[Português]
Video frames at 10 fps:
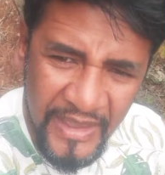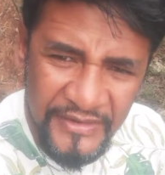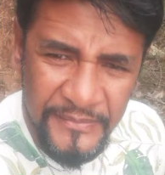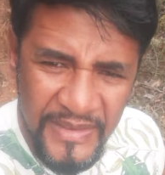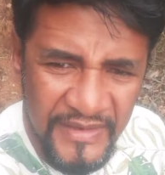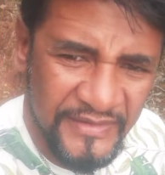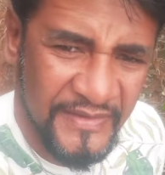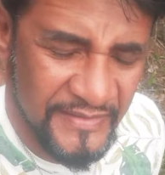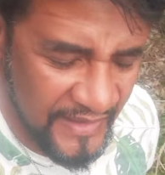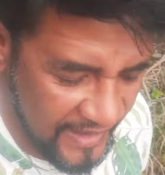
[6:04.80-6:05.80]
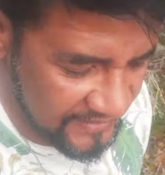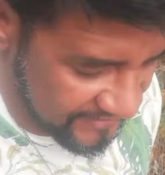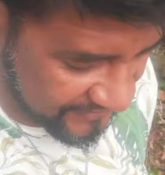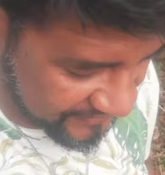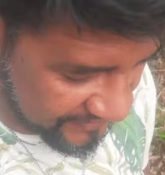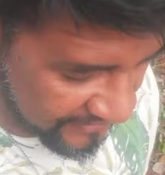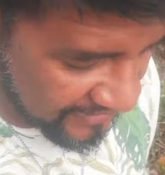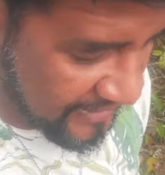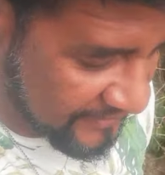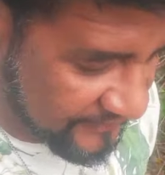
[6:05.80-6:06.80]
Que as minhas receitas
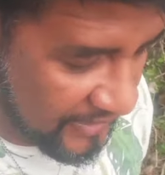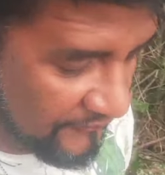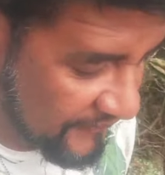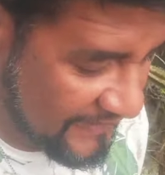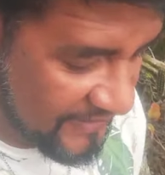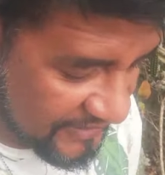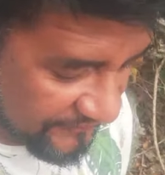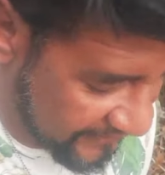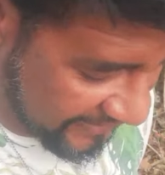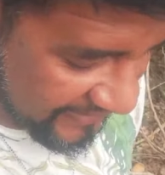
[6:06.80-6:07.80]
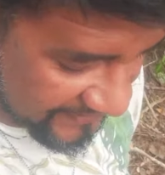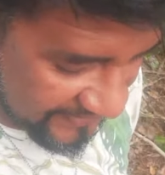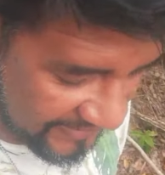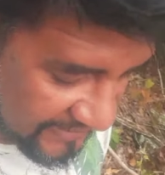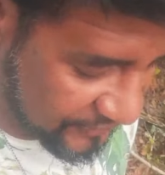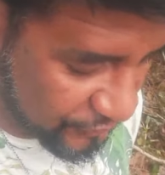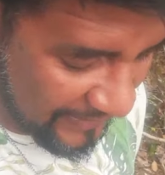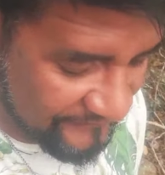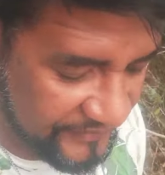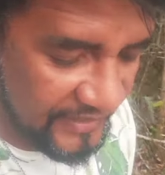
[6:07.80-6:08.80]
venham fazer diferença aí na
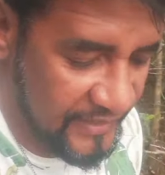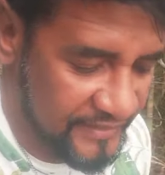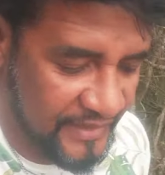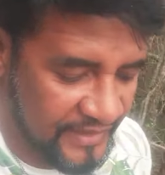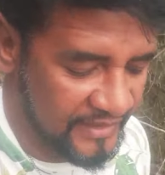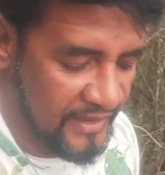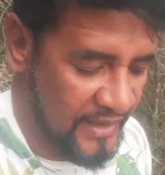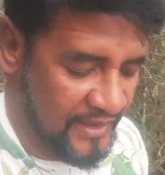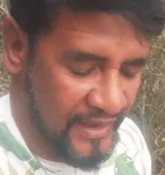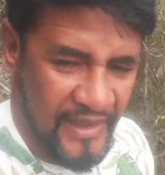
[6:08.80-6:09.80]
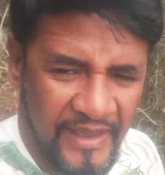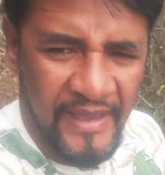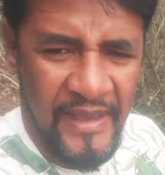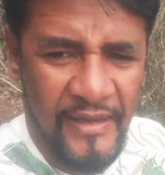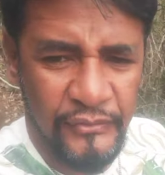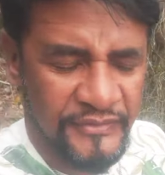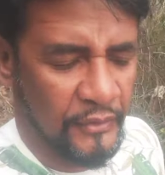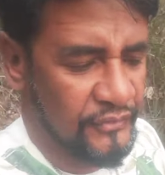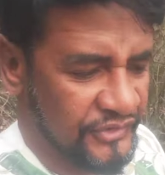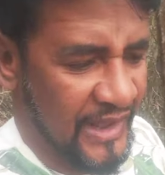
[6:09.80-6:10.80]
sua vida, é, no
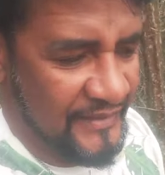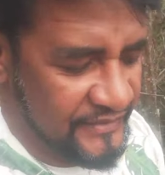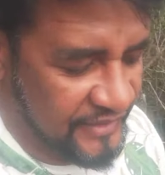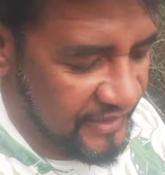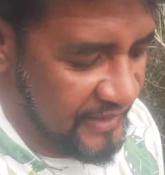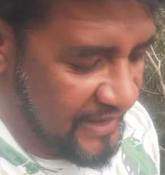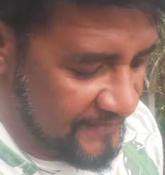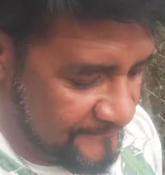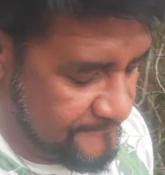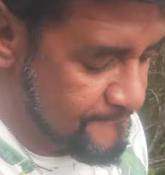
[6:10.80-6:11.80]
seu dia a dia.